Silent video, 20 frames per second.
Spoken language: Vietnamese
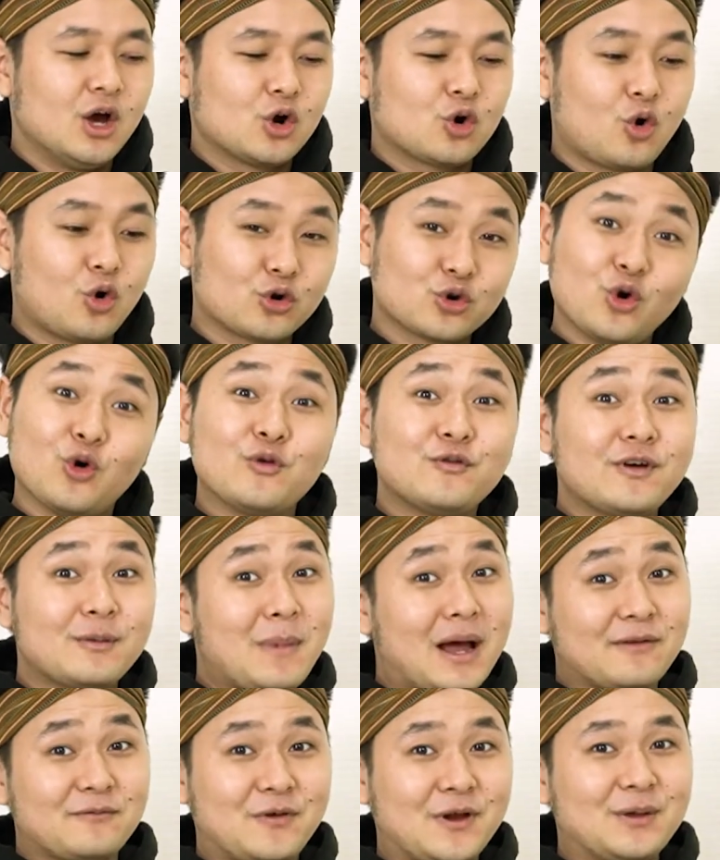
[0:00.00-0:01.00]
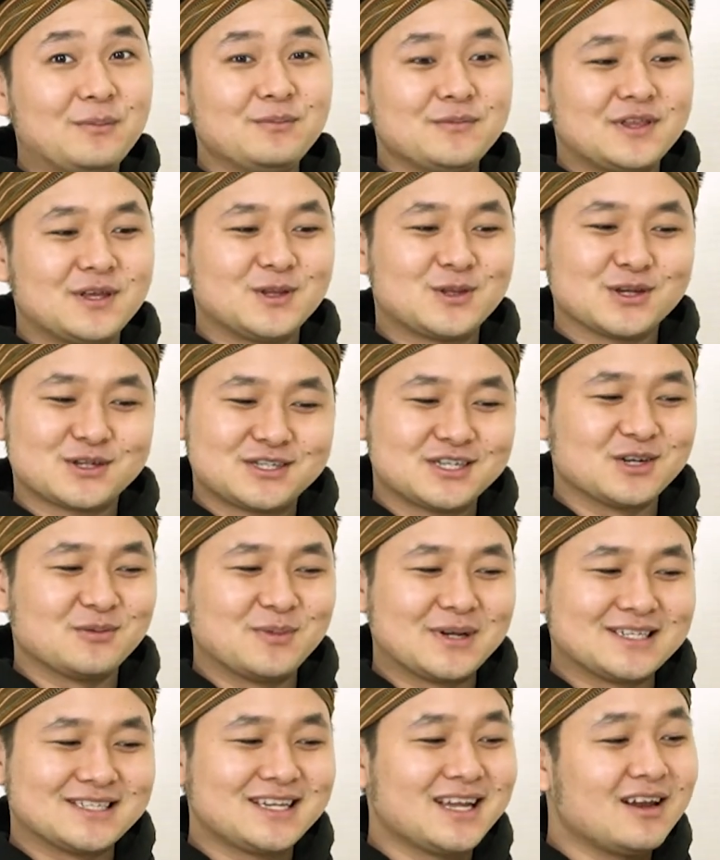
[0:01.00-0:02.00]
còn đối với bàn phím thì thực sự
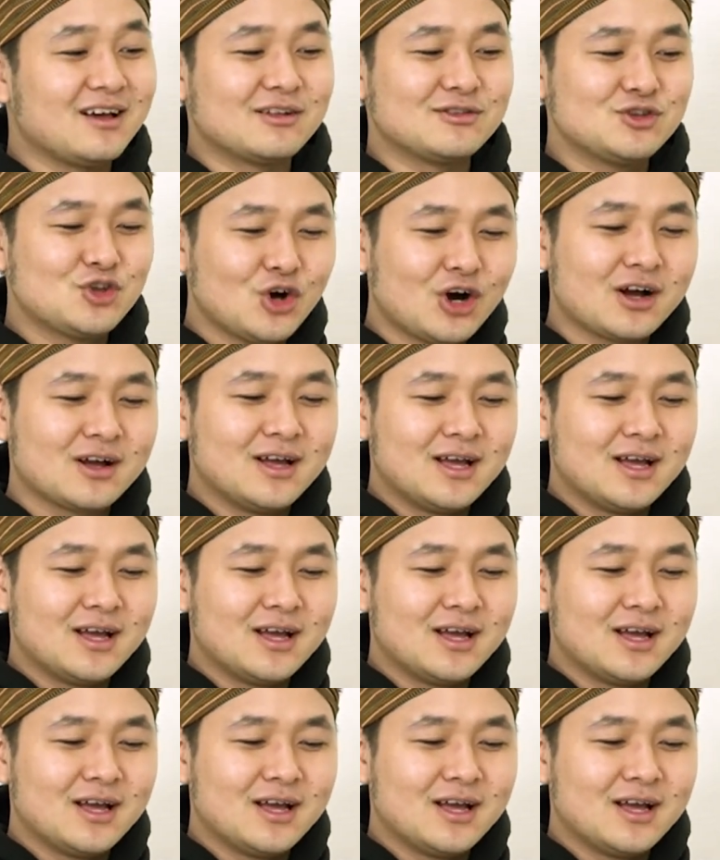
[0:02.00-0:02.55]
mình rất là ấn tượng